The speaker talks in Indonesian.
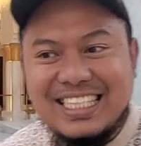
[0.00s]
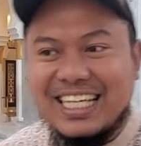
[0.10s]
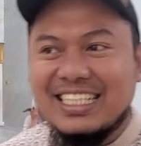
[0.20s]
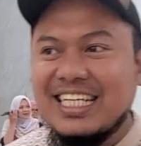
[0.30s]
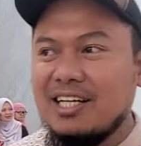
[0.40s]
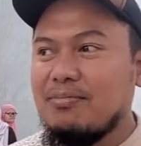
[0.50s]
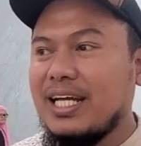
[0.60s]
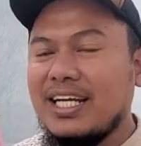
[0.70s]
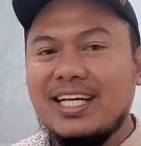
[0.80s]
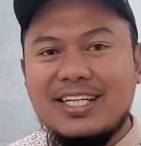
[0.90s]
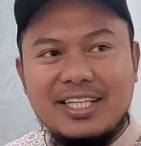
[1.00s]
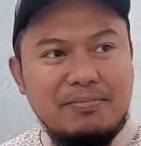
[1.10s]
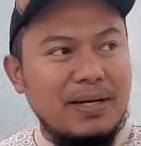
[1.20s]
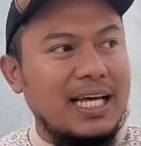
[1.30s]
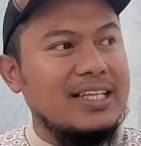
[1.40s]
saya sedang berada
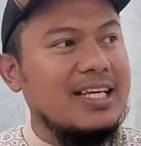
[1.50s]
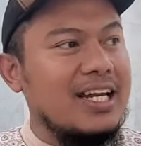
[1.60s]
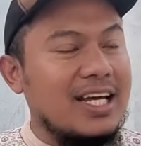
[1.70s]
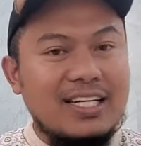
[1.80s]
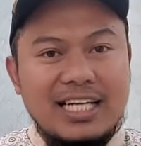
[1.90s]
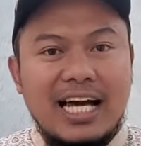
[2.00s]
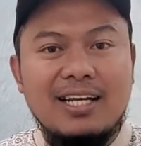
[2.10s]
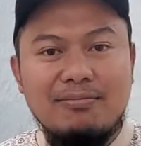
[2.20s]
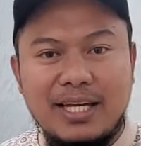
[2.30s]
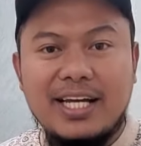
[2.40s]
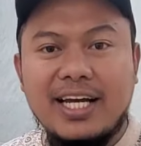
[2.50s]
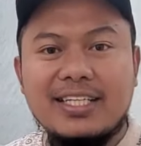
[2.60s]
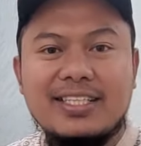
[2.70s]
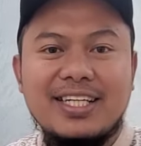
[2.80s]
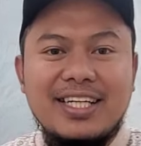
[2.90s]
di pelataran dalam ya
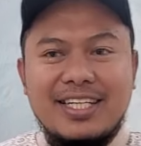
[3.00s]
guys.